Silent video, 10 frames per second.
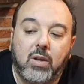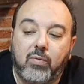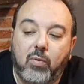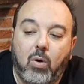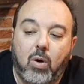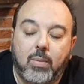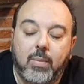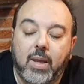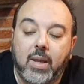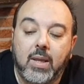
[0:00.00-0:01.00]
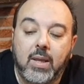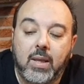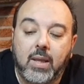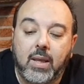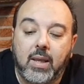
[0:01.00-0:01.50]
le forme
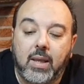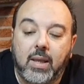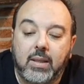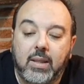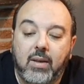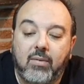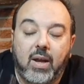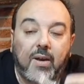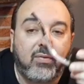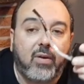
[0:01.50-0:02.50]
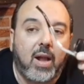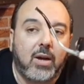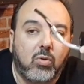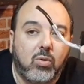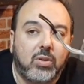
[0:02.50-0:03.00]
eh, delle varie
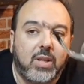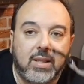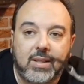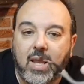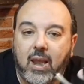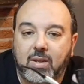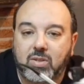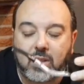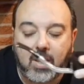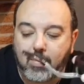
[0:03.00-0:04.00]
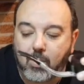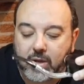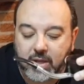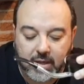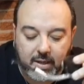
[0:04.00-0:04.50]
Falcon, delle teste, dei
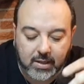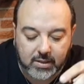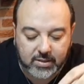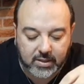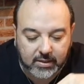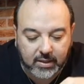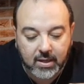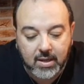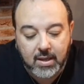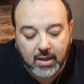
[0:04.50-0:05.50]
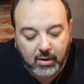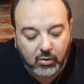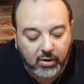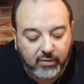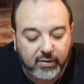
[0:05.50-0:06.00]
bocchini, eccetera.
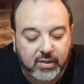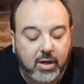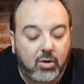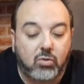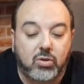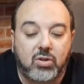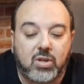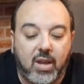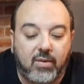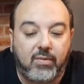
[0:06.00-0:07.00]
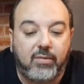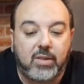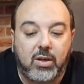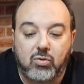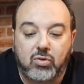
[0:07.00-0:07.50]
Allora, il filtrino a cosa serve? Il
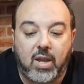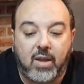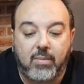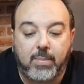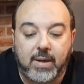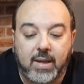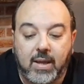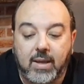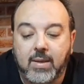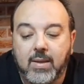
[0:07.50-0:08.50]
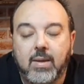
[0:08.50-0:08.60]
filtrino serve perché